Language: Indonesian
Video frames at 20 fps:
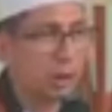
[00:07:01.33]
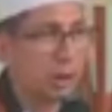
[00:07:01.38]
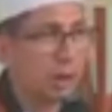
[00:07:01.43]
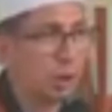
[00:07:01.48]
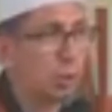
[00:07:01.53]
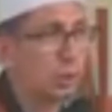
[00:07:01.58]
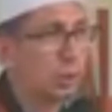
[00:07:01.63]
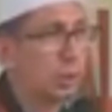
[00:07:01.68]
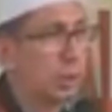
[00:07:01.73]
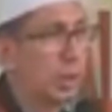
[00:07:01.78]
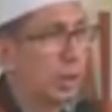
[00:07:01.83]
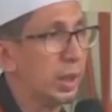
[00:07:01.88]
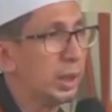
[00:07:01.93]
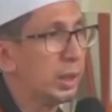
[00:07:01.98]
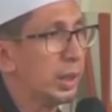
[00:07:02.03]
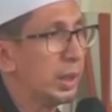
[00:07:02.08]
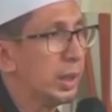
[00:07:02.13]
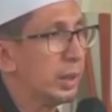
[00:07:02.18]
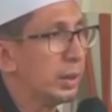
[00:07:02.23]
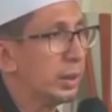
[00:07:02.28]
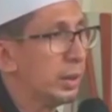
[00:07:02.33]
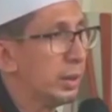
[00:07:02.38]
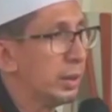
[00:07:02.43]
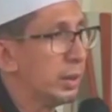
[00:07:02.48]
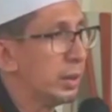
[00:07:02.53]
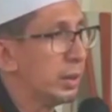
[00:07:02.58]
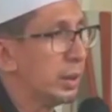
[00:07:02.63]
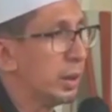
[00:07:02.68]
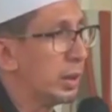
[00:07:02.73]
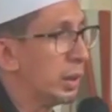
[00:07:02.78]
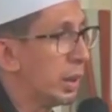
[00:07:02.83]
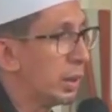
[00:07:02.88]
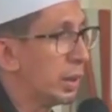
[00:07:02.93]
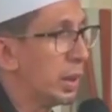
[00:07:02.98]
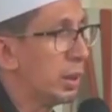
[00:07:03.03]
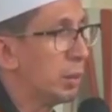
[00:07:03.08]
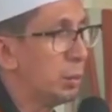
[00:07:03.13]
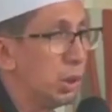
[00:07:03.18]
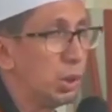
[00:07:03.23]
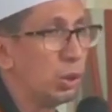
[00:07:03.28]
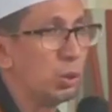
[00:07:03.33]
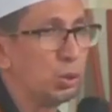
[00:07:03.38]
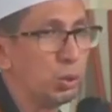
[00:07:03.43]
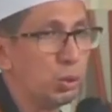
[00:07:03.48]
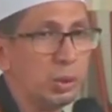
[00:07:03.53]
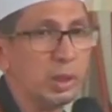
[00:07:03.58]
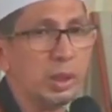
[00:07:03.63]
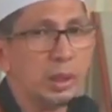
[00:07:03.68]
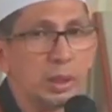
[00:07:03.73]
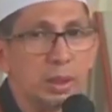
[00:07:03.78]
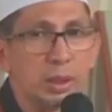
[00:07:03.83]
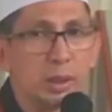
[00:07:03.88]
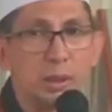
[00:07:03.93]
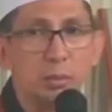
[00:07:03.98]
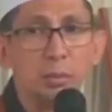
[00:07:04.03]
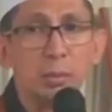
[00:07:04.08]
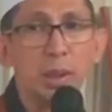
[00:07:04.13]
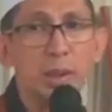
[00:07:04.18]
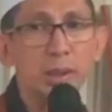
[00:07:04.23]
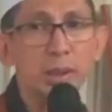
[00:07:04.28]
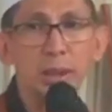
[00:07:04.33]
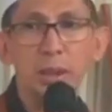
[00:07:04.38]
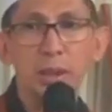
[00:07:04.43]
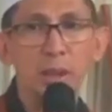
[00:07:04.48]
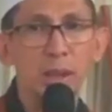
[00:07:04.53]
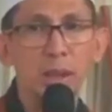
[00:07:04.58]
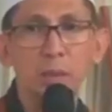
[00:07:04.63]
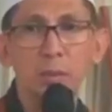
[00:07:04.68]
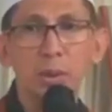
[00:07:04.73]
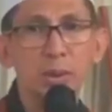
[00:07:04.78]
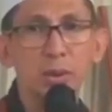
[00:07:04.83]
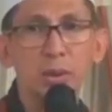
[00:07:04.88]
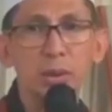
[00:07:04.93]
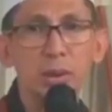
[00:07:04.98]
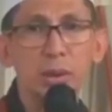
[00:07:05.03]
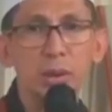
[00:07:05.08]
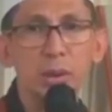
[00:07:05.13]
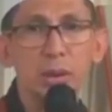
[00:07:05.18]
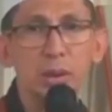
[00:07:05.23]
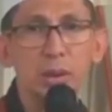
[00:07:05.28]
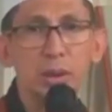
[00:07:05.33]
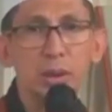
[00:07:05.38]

lalu saya lihat ternyata beliau sudah kembali ke rahmatullah